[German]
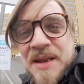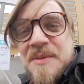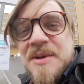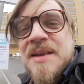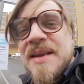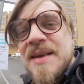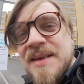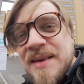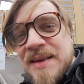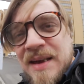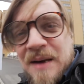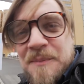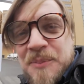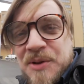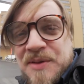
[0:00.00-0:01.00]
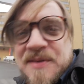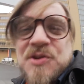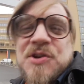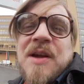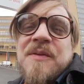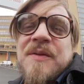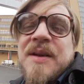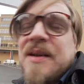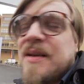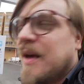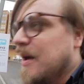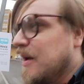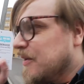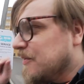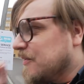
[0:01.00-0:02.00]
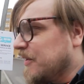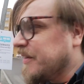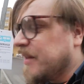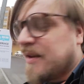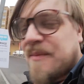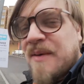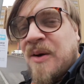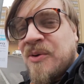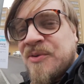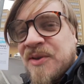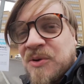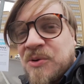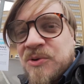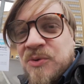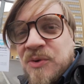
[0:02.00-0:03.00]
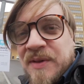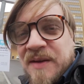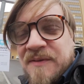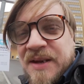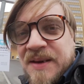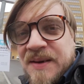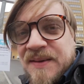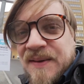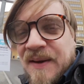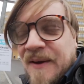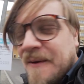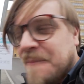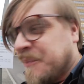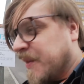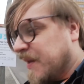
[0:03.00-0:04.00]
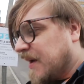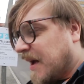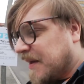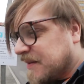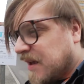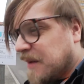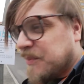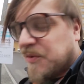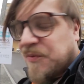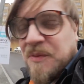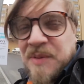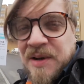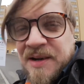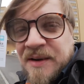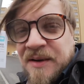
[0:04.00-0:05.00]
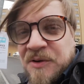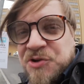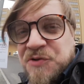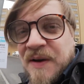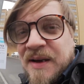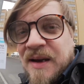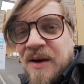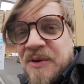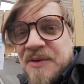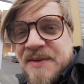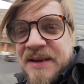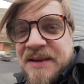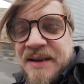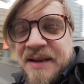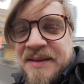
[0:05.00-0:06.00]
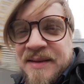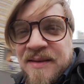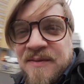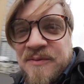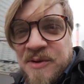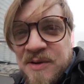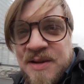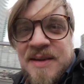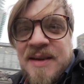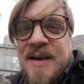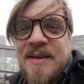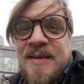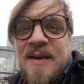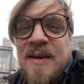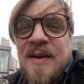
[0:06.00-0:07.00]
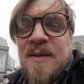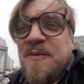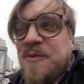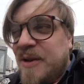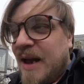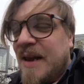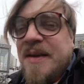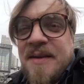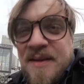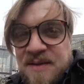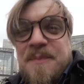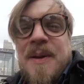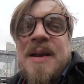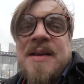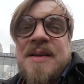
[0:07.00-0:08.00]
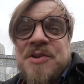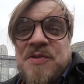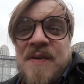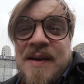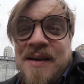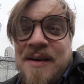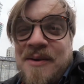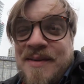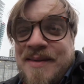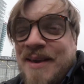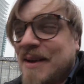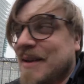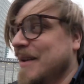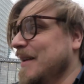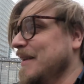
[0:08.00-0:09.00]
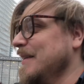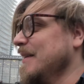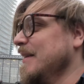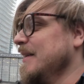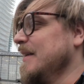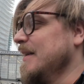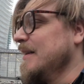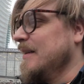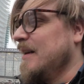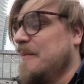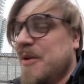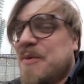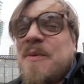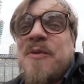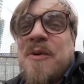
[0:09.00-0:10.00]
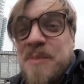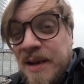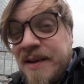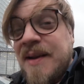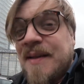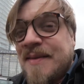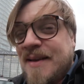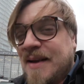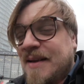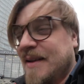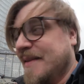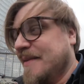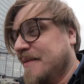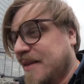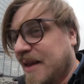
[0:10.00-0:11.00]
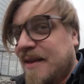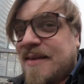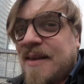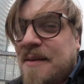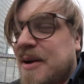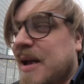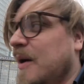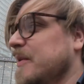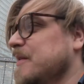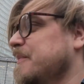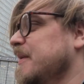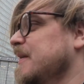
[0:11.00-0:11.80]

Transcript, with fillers: die nämlich nicht hier am Potsy stattfindet, sondern im Haus der Kulturen der Welt, äh, angeblich von Berlinern auch Schwangere Auster genannt, in Wirklichkeit von allen Nicht-Berlinern Schwangere auszugenannt. Äh, Habe ich mir von Berlinern sagen lassen, der ich selber ja auch nicht